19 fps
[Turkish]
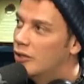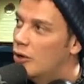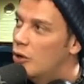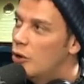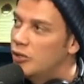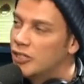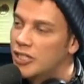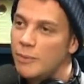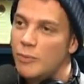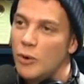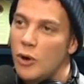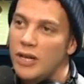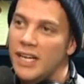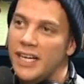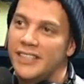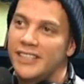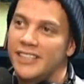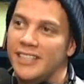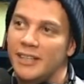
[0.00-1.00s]
önce
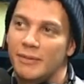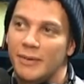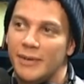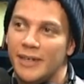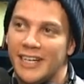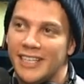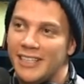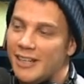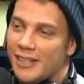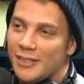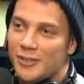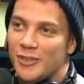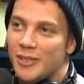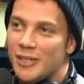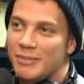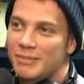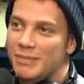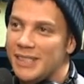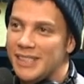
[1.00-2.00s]
böyleydi gibi hani
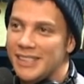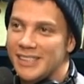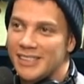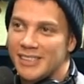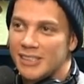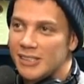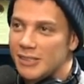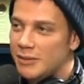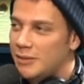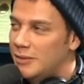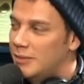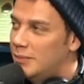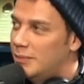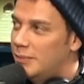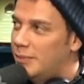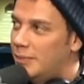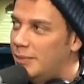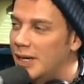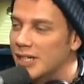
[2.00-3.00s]
atıyorum evet, bir müthiş.
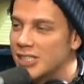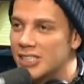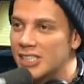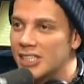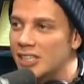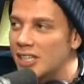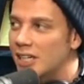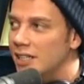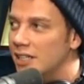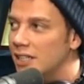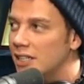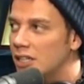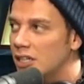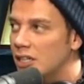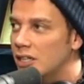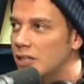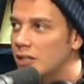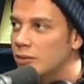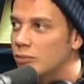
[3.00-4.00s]
başlıkla.
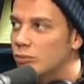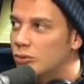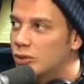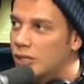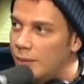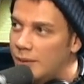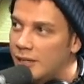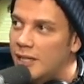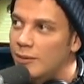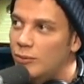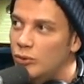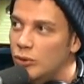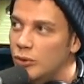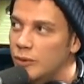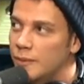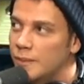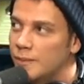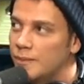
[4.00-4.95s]
Bu tabii ki bunu